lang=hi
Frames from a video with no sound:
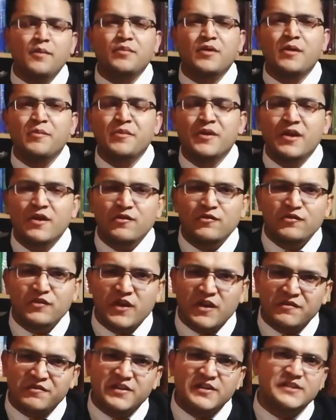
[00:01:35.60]
का मेरा
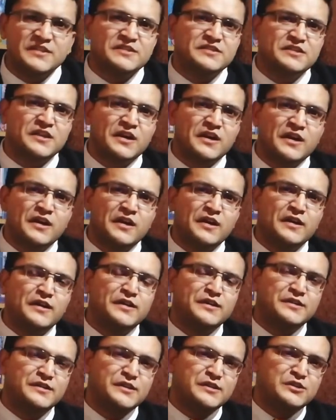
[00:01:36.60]
फेवरेट हिस्सा है
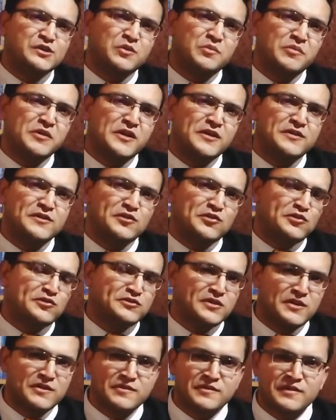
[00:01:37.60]
डिसिप्लिन योर
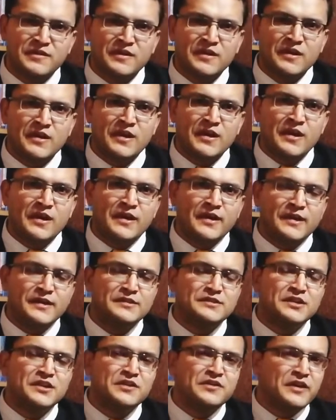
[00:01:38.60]
सेल्फ
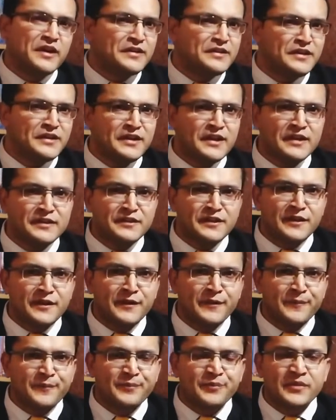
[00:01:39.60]
इसके राइटर कहते
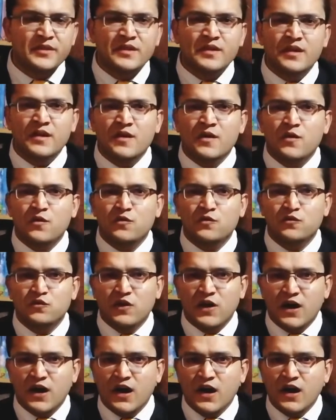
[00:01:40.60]
हैं
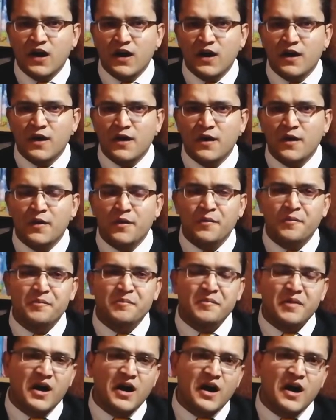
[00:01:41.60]
वा
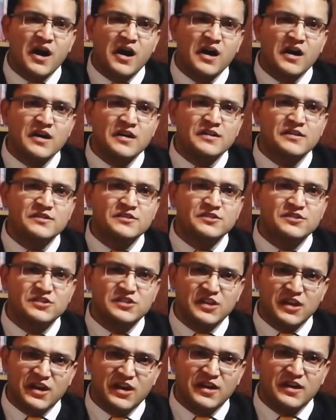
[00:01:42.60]
मा या